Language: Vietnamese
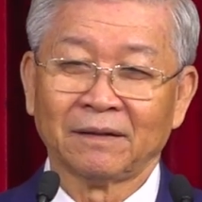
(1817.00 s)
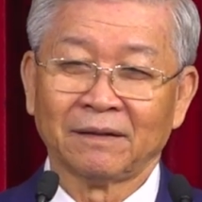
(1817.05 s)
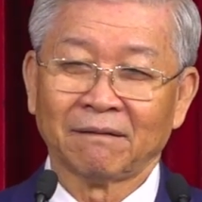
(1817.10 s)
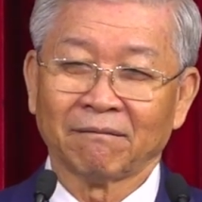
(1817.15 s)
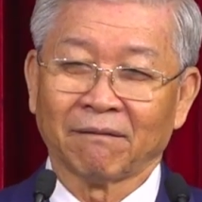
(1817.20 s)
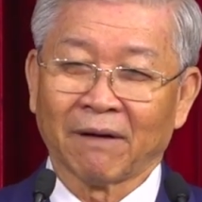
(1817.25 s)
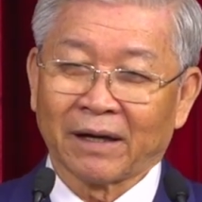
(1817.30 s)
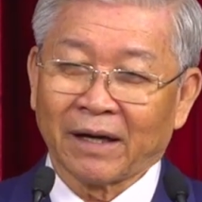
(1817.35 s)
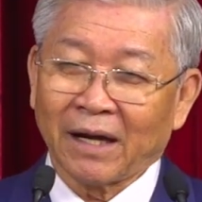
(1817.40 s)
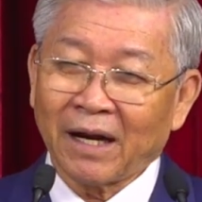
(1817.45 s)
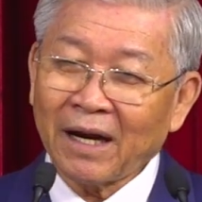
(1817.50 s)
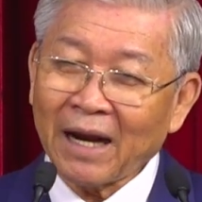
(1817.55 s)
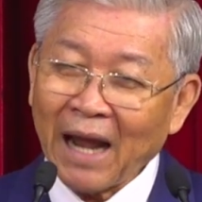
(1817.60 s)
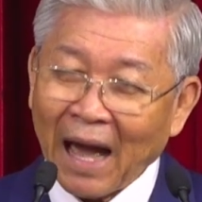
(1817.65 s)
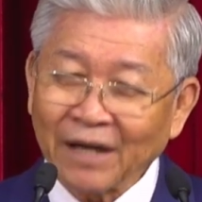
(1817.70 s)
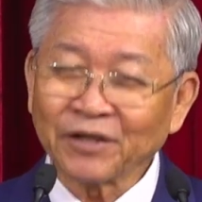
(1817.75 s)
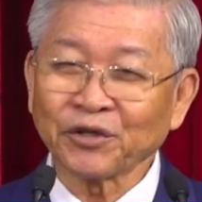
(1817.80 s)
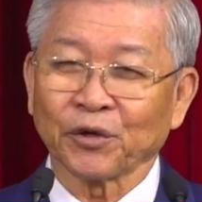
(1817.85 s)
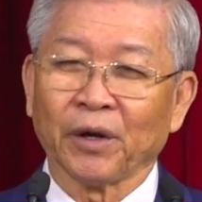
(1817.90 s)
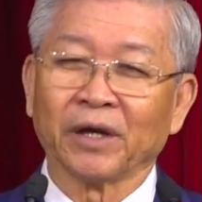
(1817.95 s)
và nó
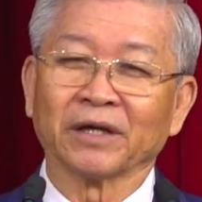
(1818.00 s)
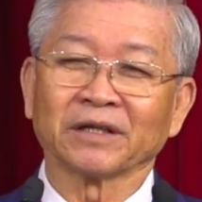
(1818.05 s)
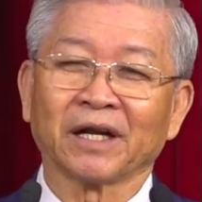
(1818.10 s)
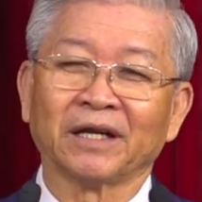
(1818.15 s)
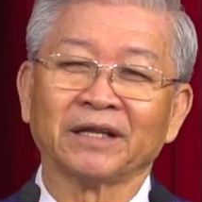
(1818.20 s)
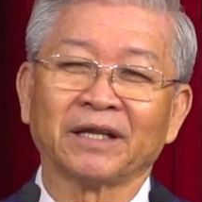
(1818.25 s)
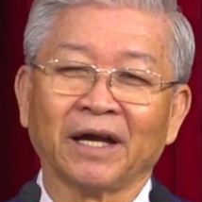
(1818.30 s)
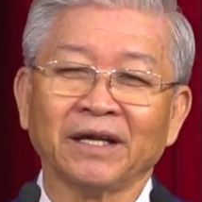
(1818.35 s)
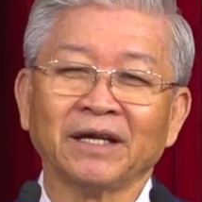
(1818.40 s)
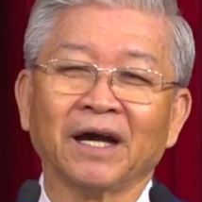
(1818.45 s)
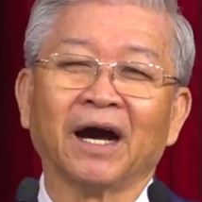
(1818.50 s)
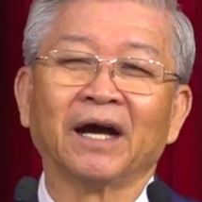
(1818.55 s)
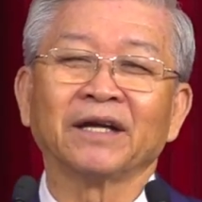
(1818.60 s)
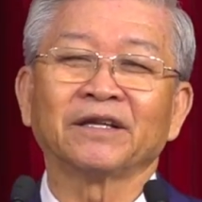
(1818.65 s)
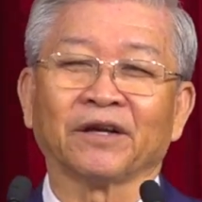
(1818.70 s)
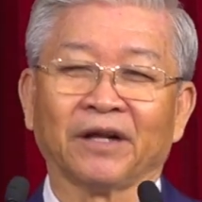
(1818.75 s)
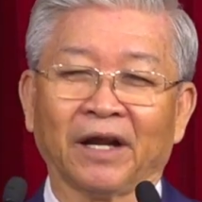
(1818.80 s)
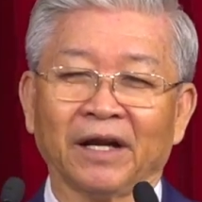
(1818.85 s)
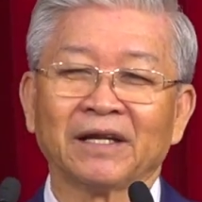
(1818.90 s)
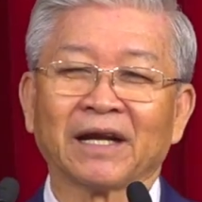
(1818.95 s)
lan truyền trên thế giới cho
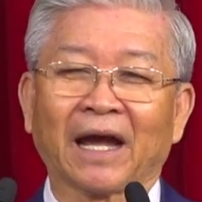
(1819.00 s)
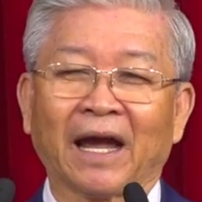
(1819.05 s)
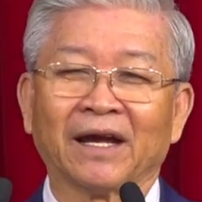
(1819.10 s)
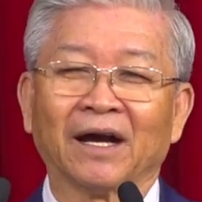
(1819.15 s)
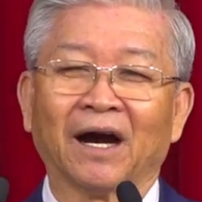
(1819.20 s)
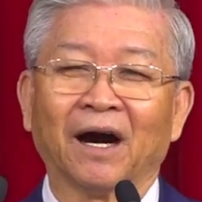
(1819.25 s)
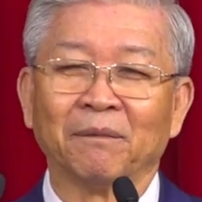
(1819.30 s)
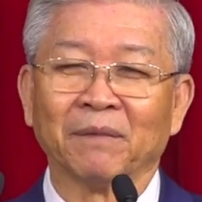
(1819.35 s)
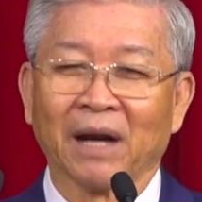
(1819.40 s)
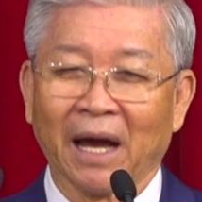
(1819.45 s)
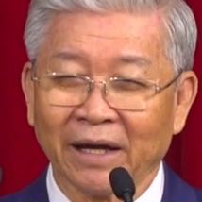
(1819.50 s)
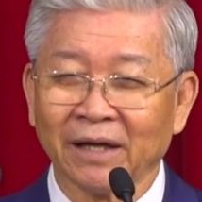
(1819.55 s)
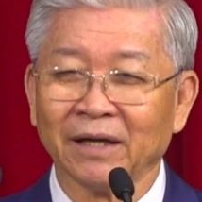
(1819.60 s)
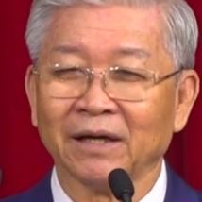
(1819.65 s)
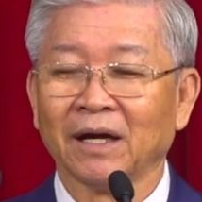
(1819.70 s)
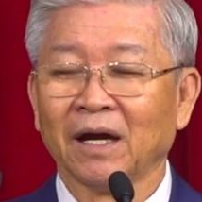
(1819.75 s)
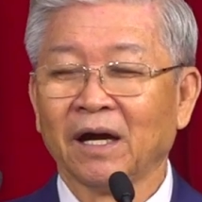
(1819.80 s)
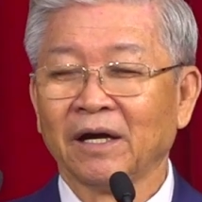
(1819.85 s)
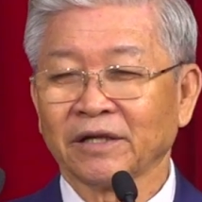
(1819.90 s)
đến ngày hôm nay